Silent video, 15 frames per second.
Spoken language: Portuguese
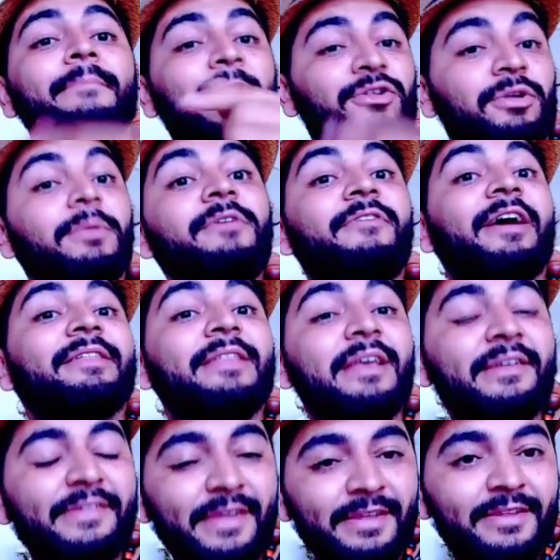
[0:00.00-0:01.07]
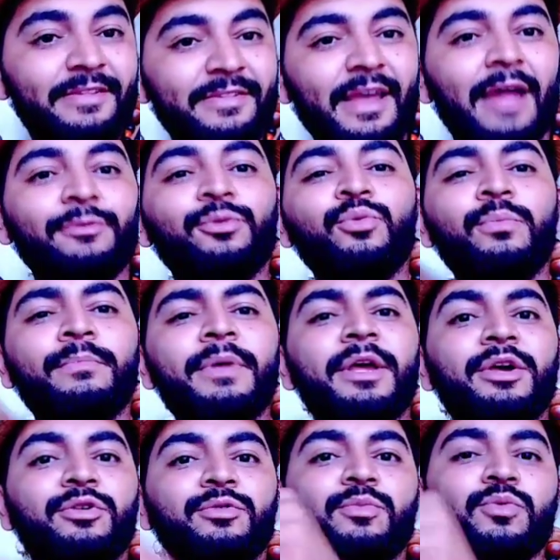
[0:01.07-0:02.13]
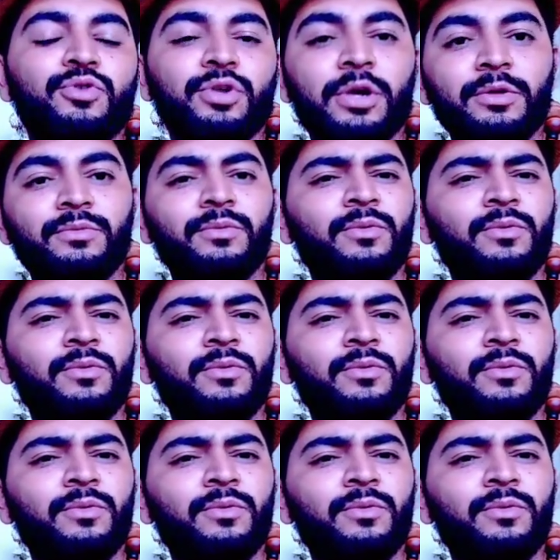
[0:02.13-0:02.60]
Mas também vai ter que ser iniciado do mesmo jeito.